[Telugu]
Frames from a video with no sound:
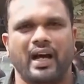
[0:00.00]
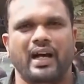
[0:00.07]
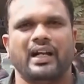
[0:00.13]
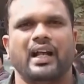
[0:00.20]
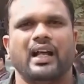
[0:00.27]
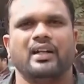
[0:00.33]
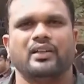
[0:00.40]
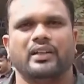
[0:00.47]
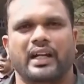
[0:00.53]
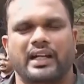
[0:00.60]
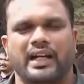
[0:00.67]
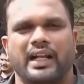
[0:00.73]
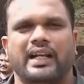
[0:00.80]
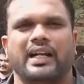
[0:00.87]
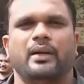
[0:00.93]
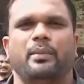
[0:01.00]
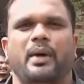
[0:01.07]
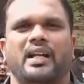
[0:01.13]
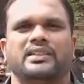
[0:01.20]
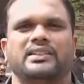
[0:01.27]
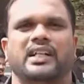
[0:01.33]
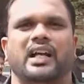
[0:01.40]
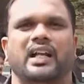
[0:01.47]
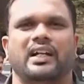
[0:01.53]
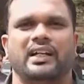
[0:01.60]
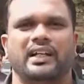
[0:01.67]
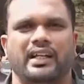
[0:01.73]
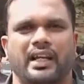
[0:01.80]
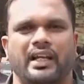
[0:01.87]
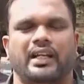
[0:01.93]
వాహనాలు ఎక్కడెక్కడ పార్క్ చేయాలి